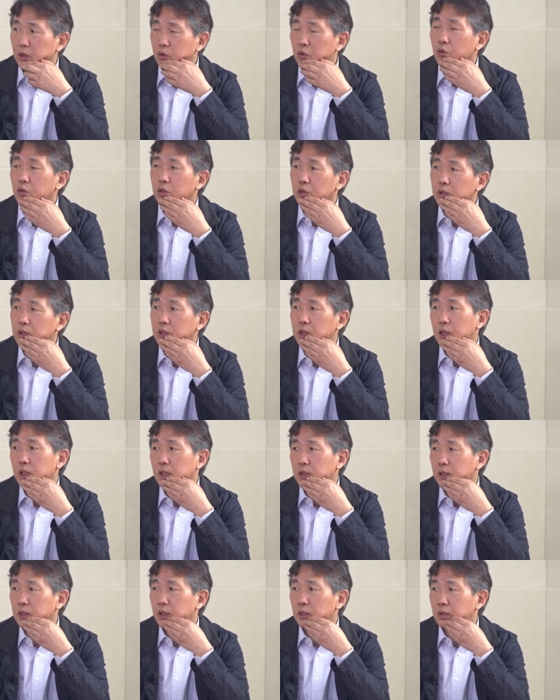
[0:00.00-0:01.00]
통일을
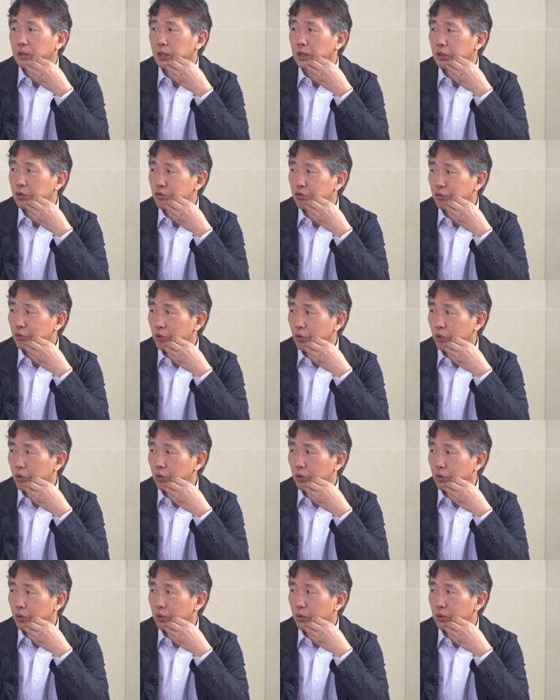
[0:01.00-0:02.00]
지향하는 세력 간의 충돌.
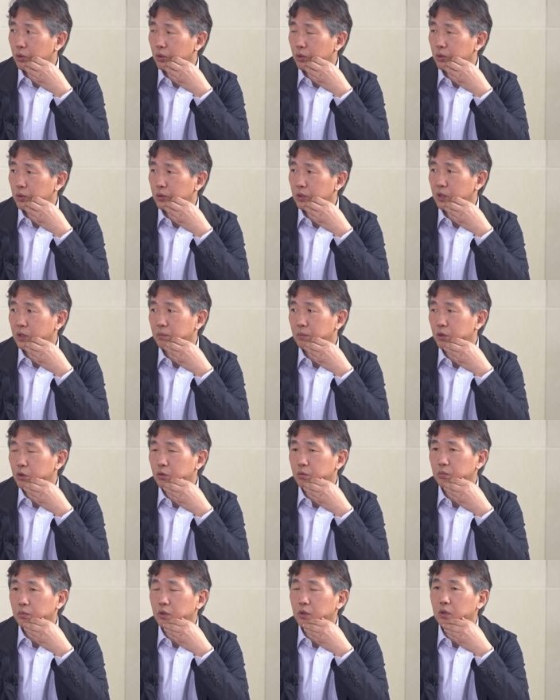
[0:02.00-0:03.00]
음. 그 다음에
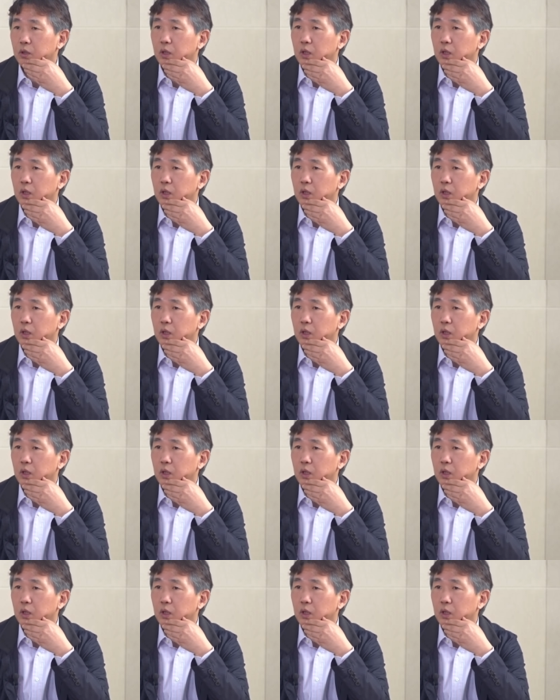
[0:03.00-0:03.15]
좀 더